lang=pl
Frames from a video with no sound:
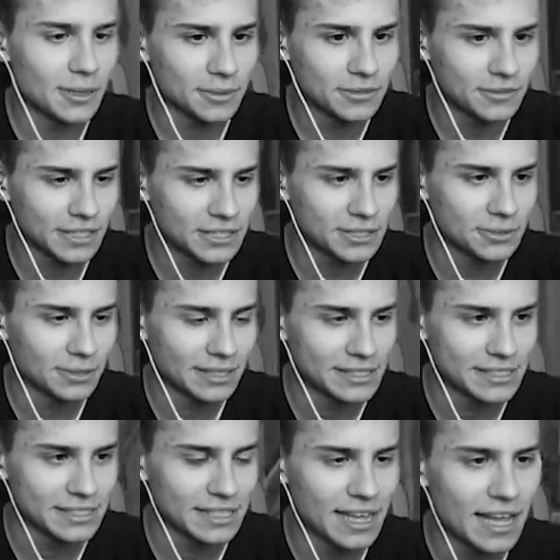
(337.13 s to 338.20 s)
zrobić w tej
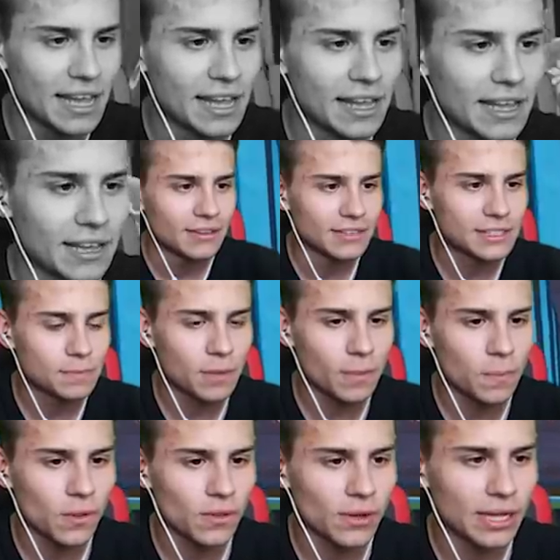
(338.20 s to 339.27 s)
sytuacji. Więc
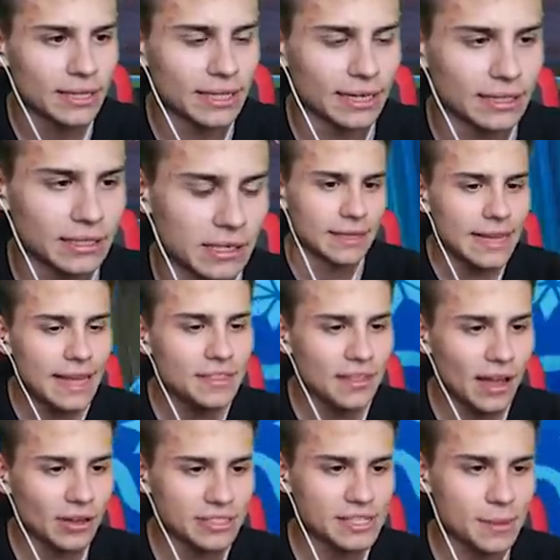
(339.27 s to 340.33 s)
proponuję tak.
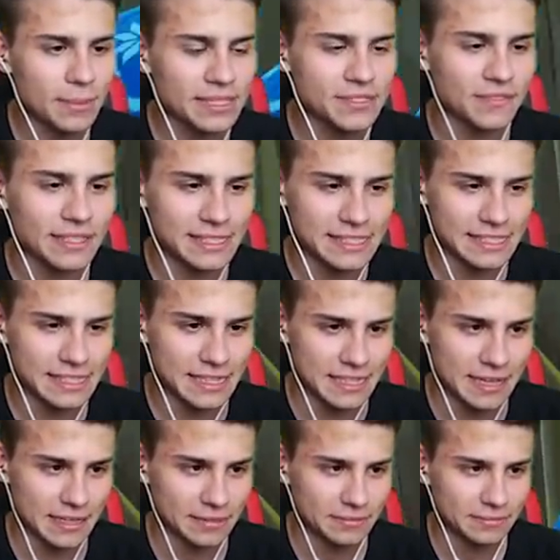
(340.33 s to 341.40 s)
Jedna osoba z was
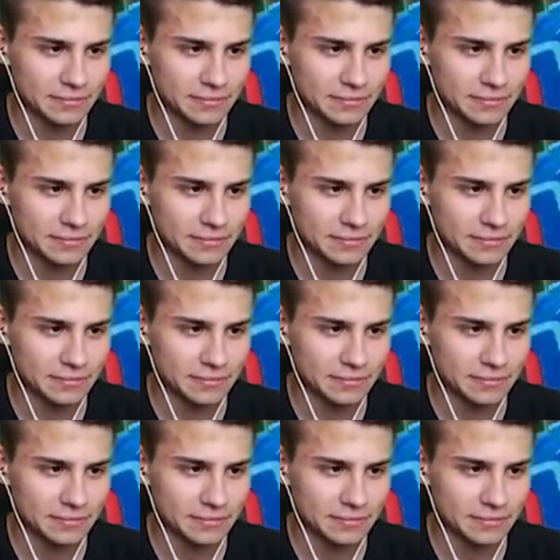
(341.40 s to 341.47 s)
zginie.